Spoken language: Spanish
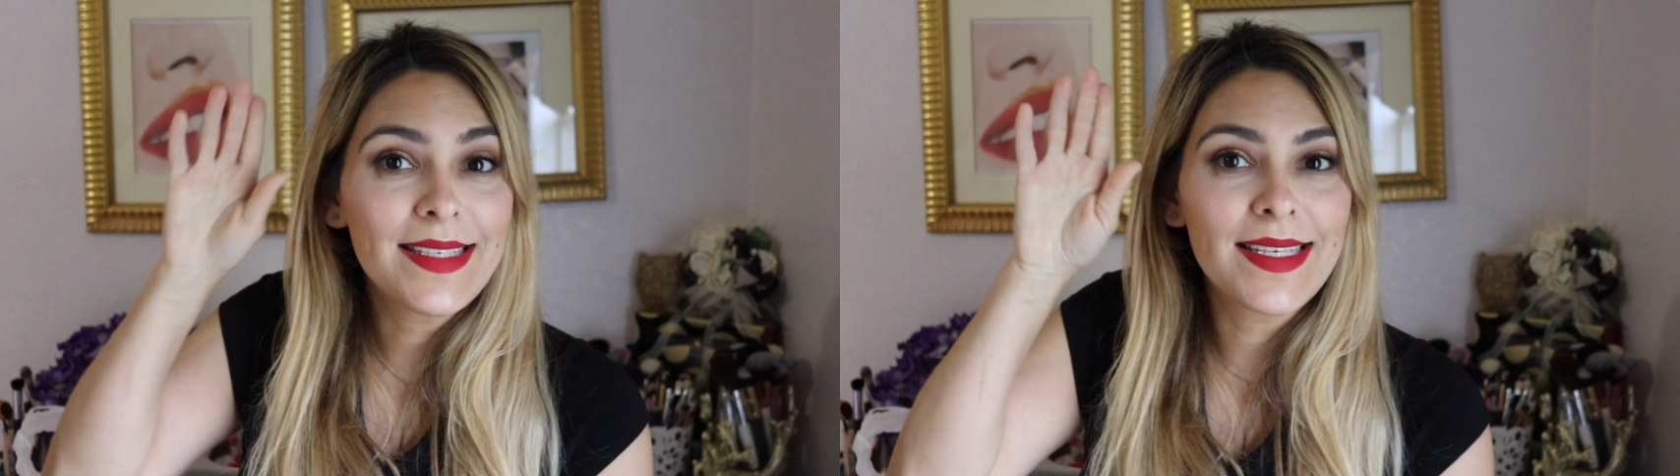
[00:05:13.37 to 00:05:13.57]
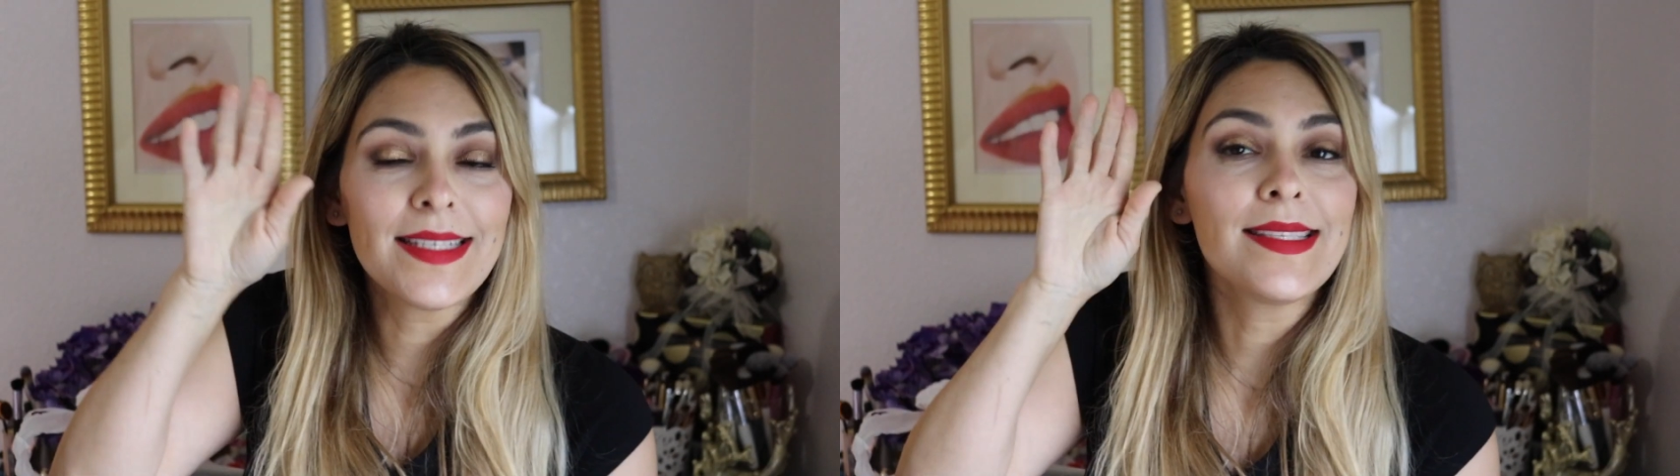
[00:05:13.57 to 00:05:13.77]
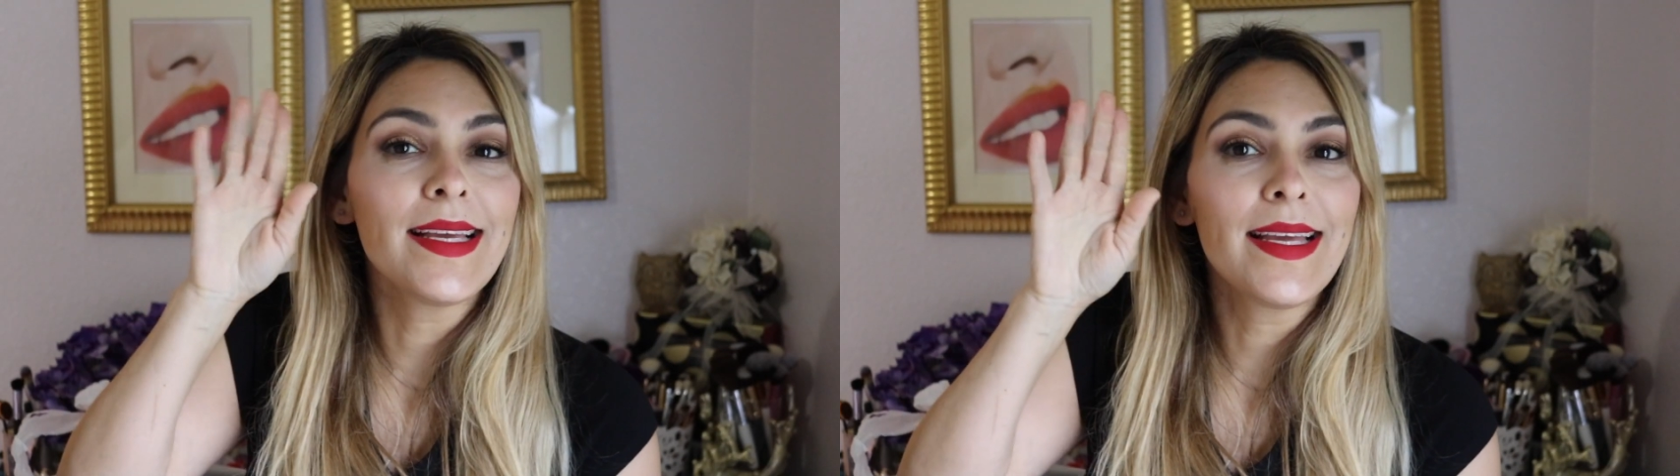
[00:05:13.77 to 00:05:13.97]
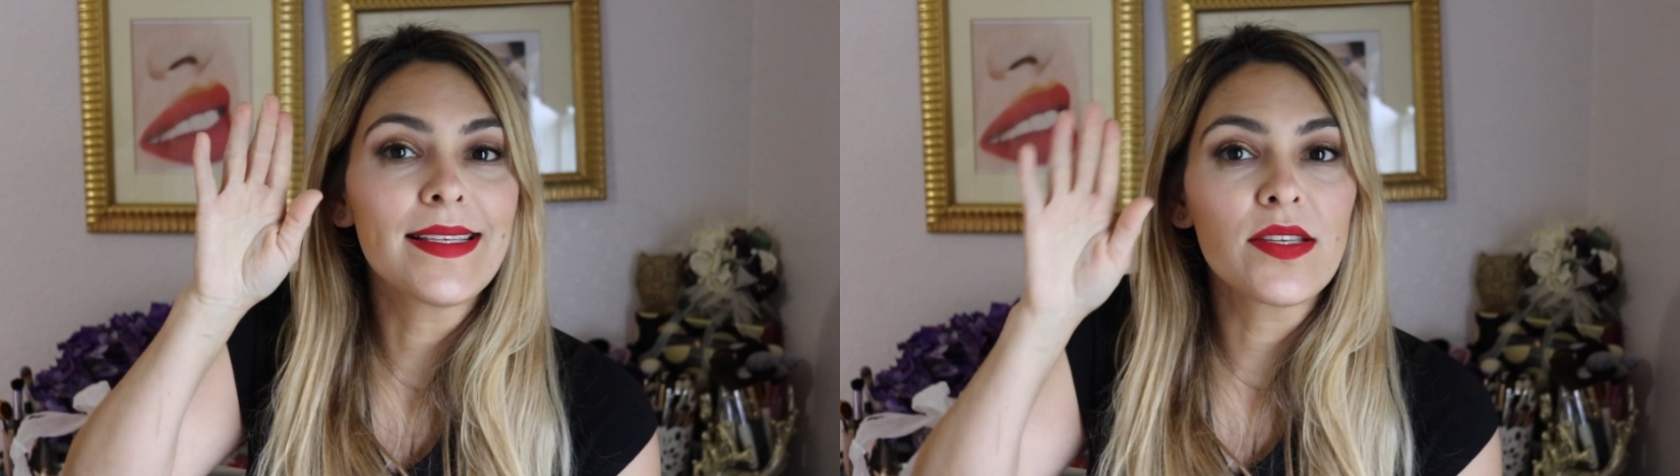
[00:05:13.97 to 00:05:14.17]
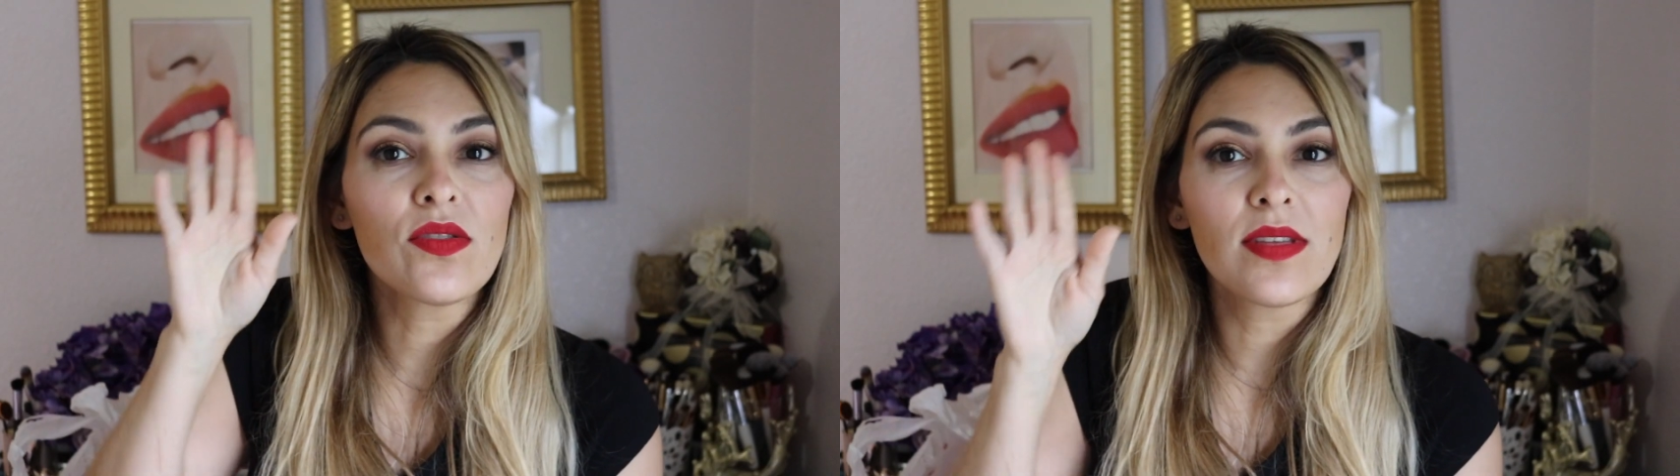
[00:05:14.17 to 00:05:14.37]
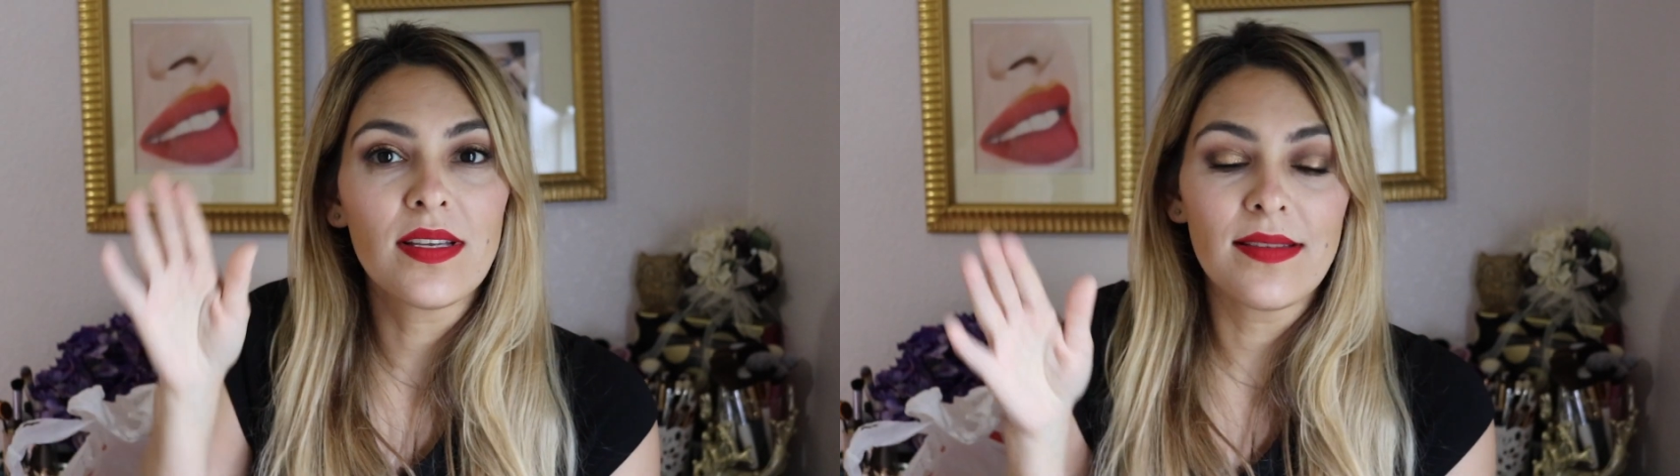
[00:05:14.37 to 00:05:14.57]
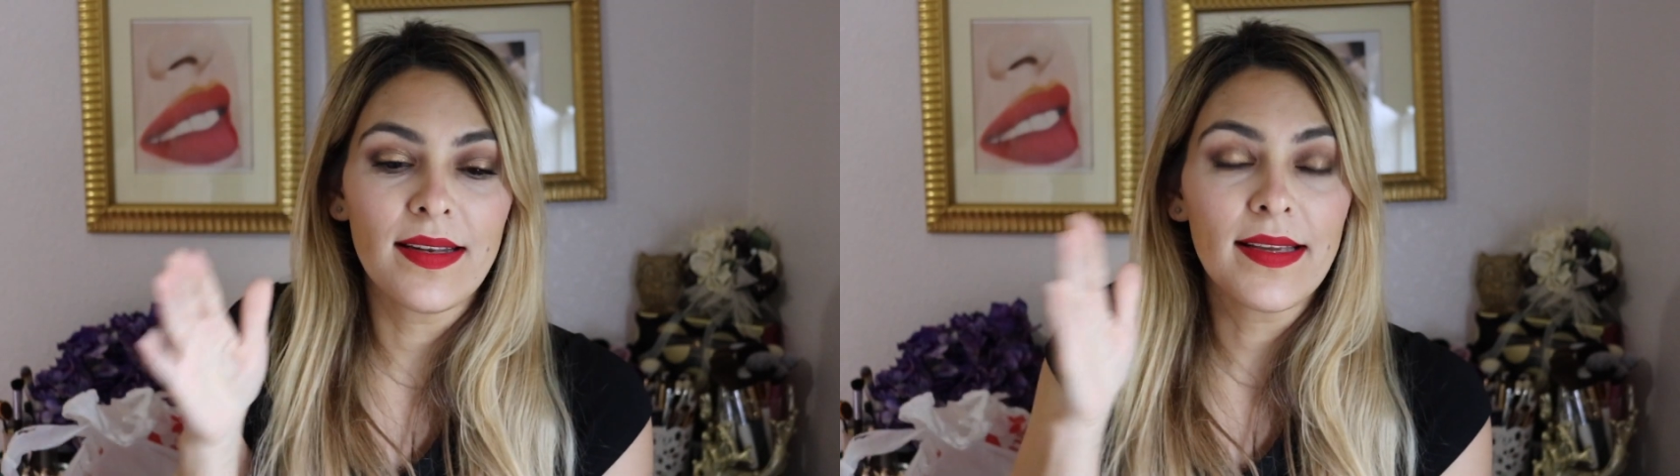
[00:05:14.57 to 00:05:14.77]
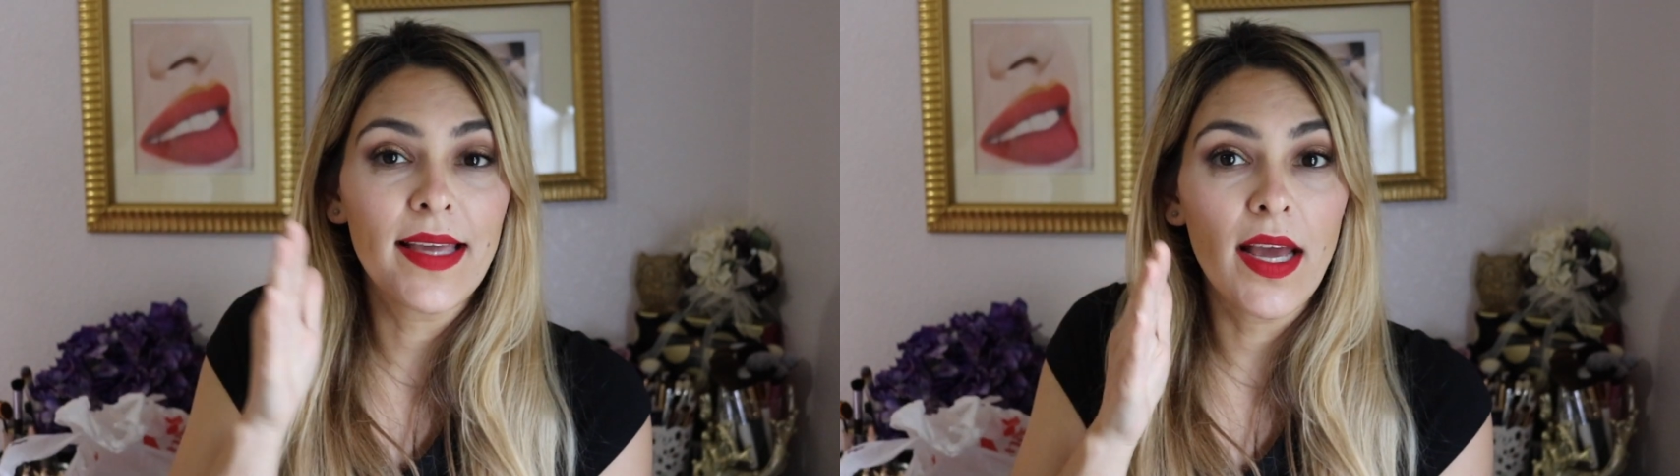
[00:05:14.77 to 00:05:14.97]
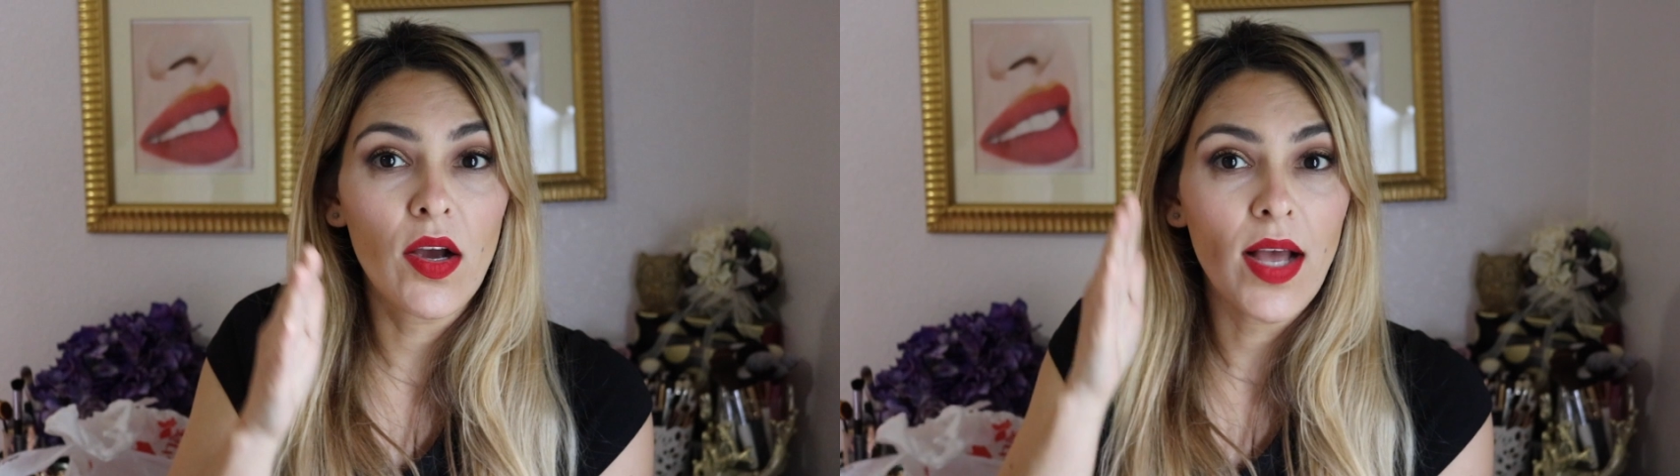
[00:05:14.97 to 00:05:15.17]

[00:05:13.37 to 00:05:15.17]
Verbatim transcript: chiste es que ustedes tienen que